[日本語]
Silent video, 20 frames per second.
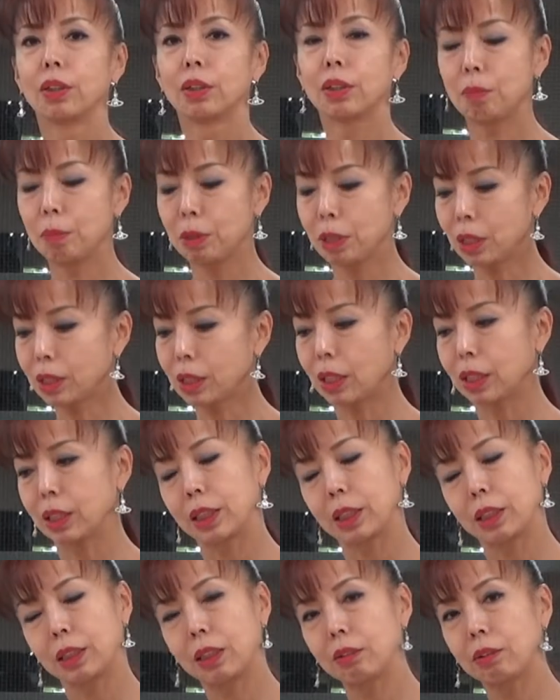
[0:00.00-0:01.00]
で皆さん
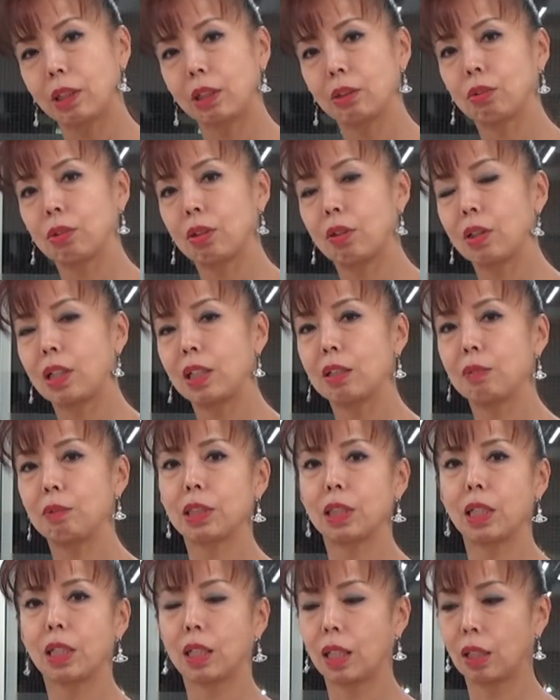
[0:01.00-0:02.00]
知ってるかどうか分かりま
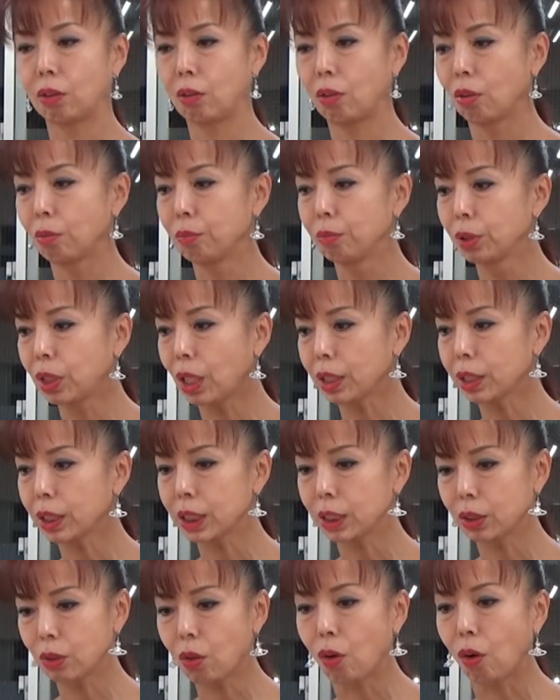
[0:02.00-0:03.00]
せんけど
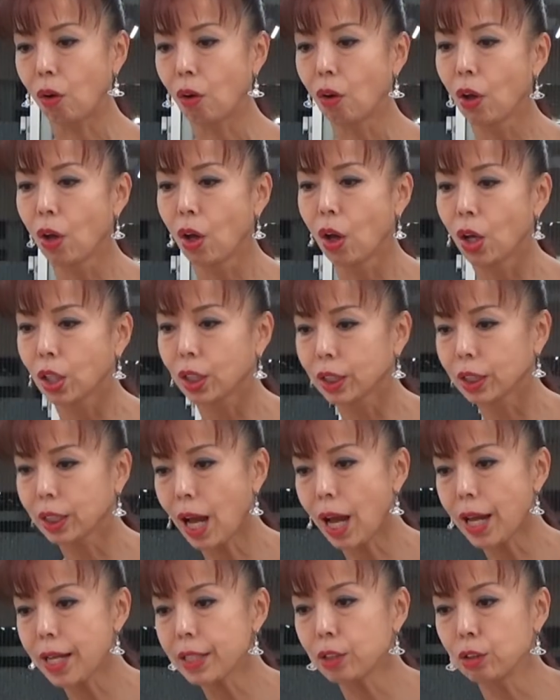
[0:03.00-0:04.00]
昔の
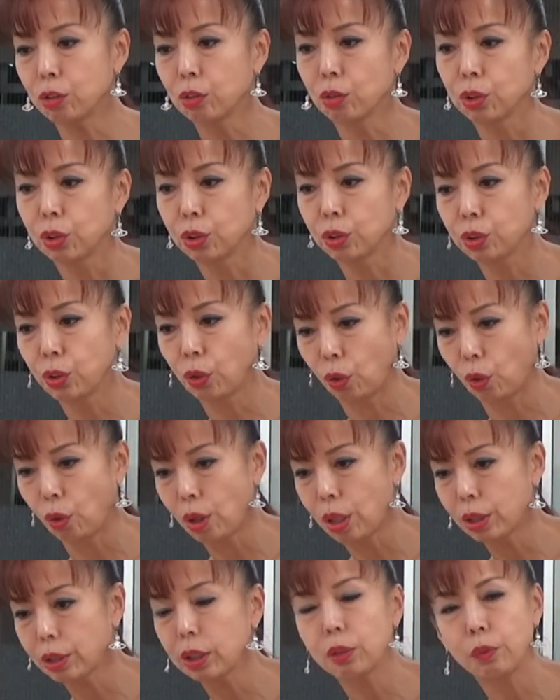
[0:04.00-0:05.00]
体育の授業
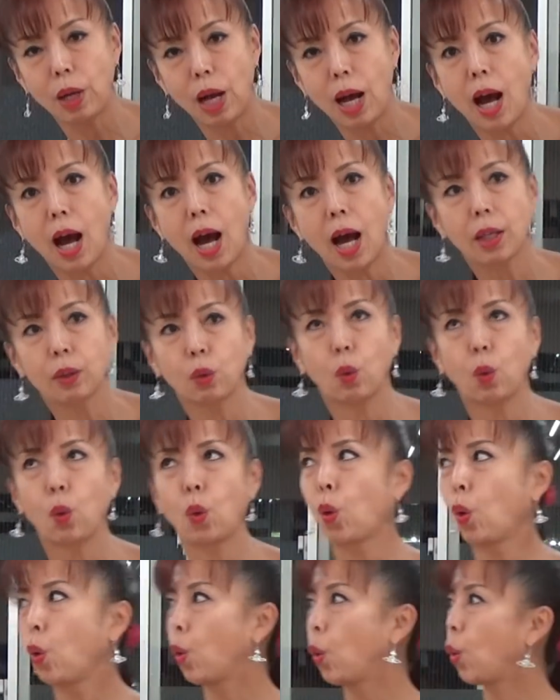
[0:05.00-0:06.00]
あるいはあ
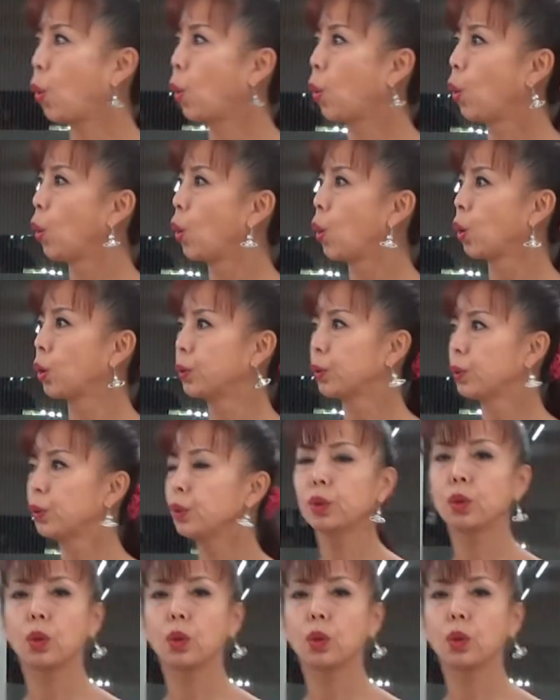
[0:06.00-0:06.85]
のー、運